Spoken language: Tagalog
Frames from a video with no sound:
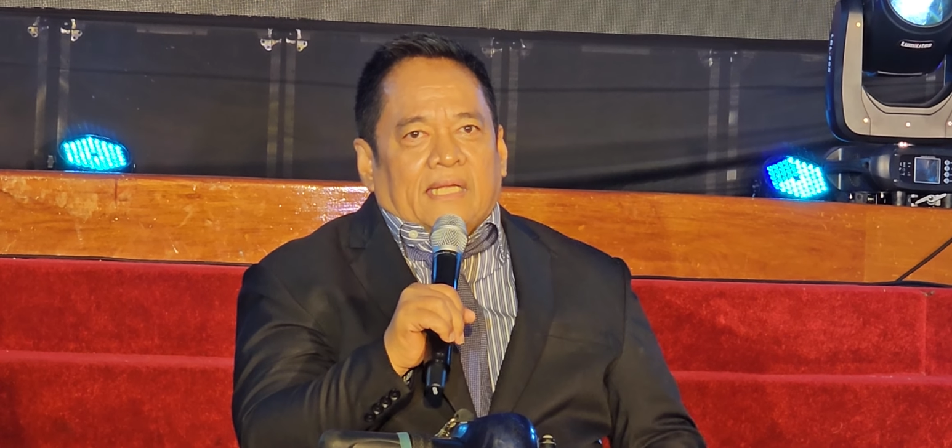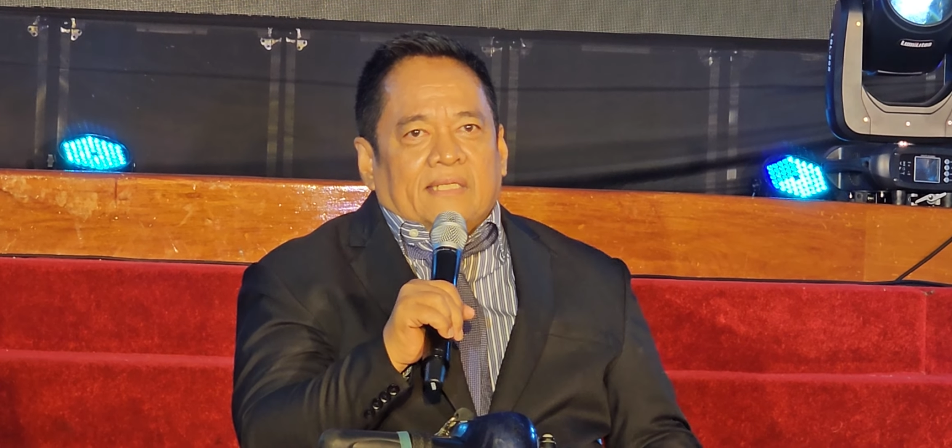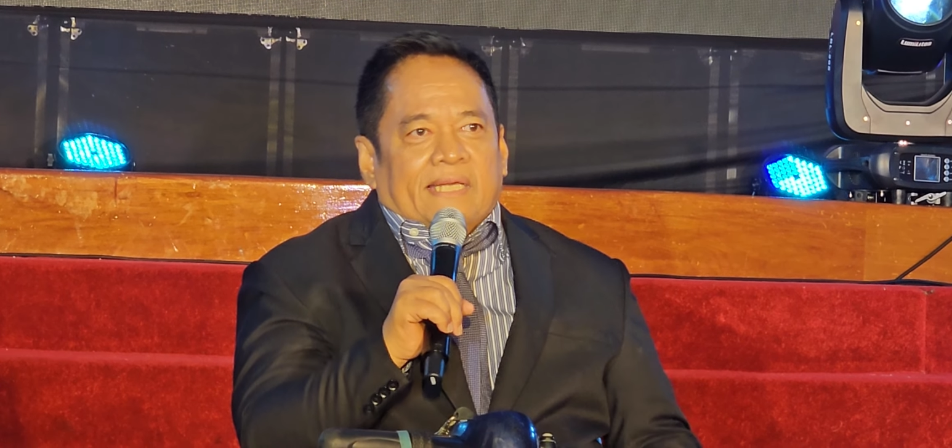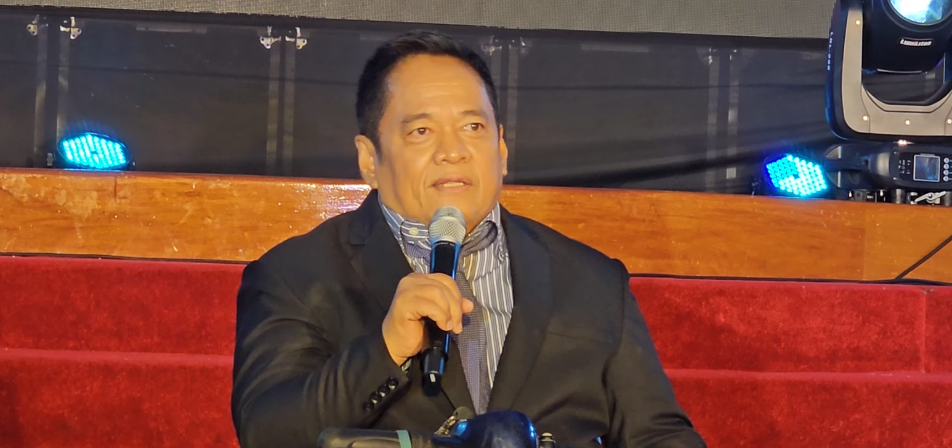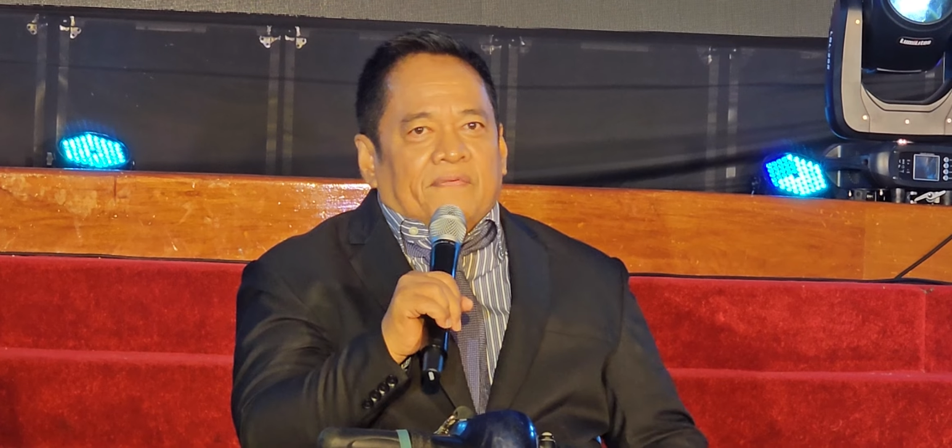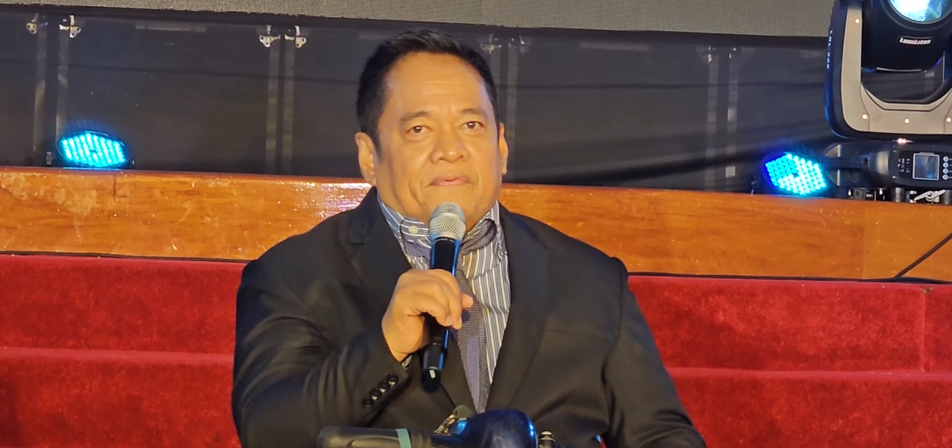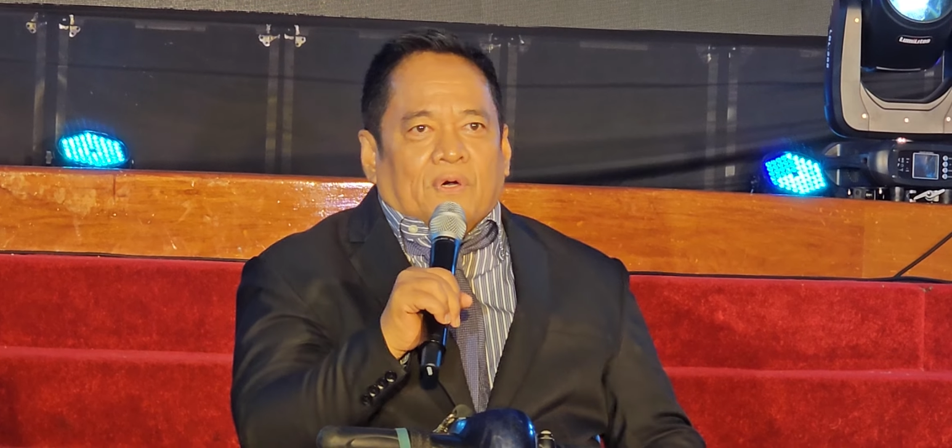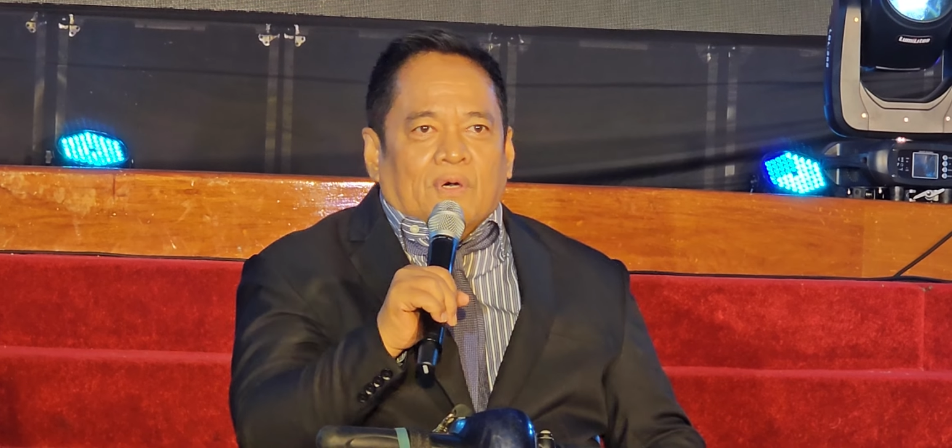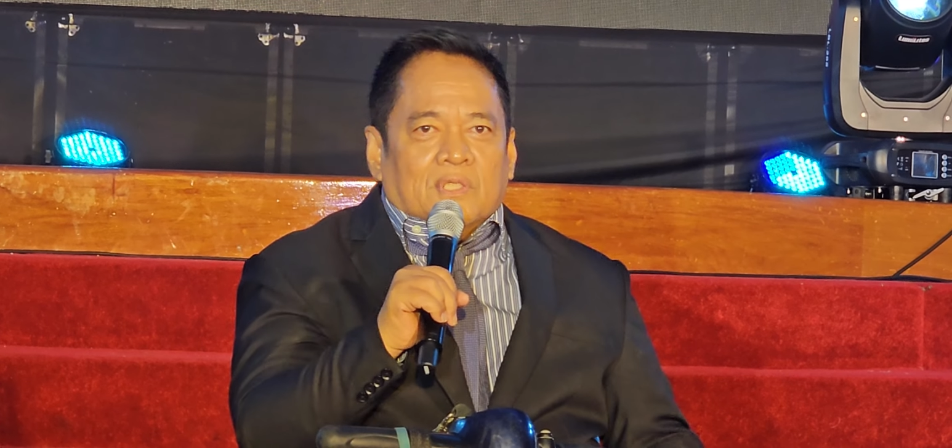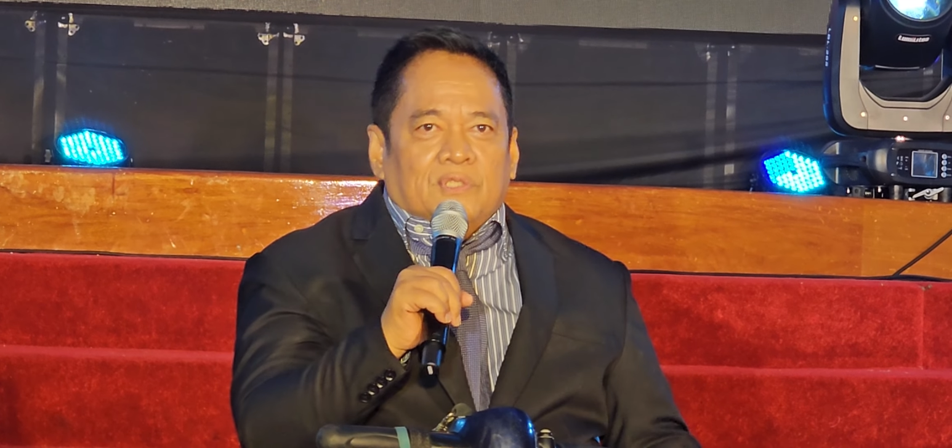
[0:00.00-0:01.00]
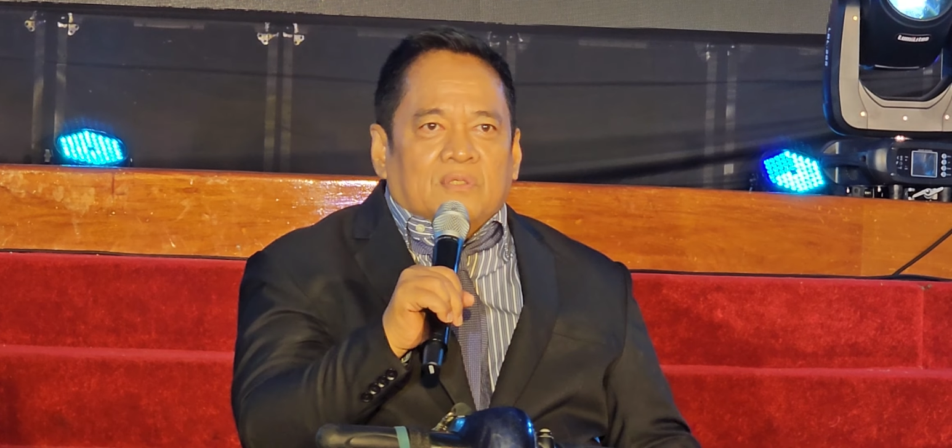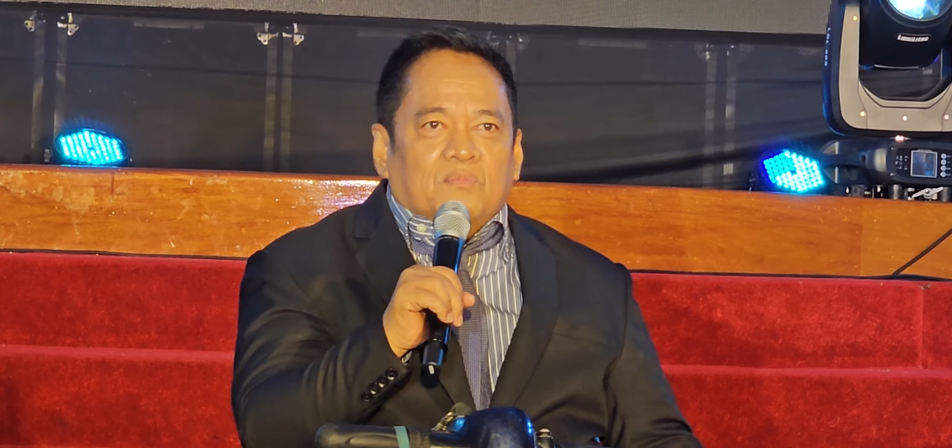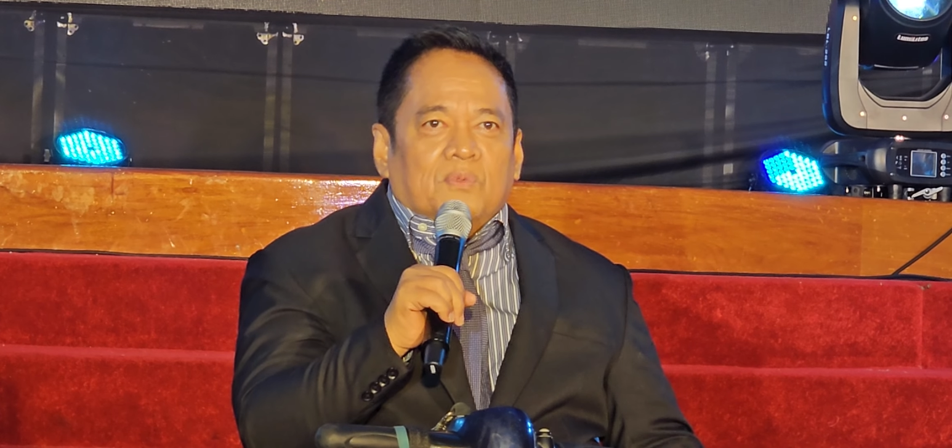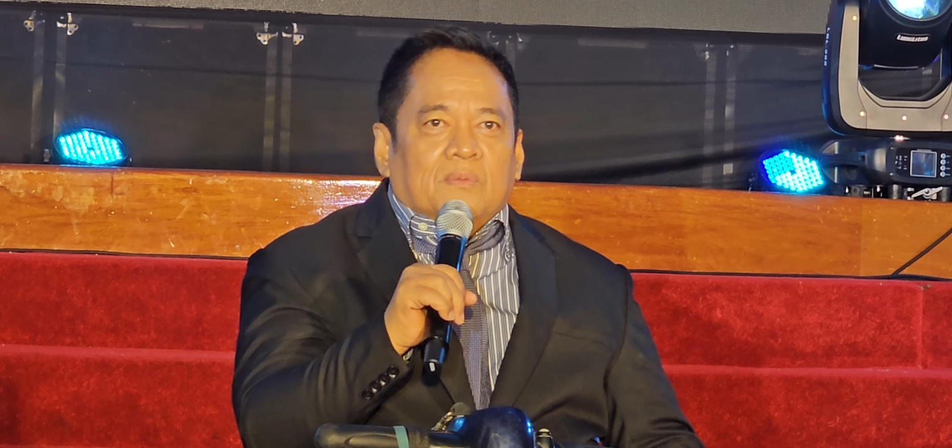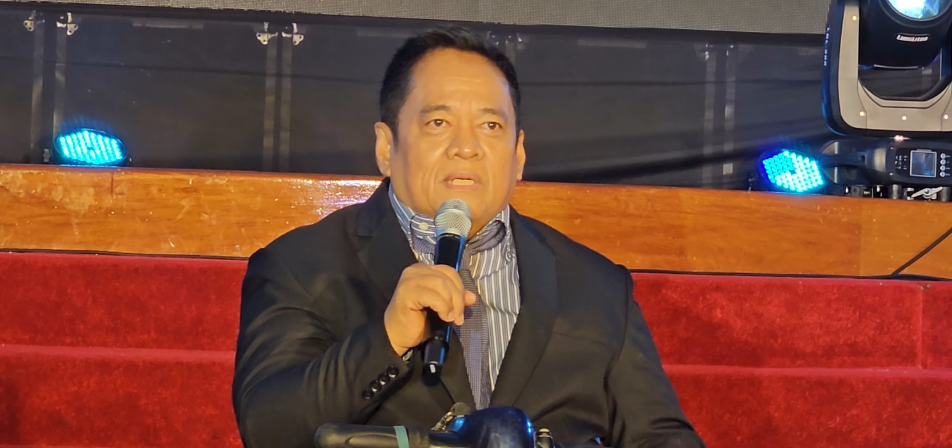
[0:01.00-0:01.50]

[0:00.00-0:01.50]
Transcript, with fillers: And then of course, yung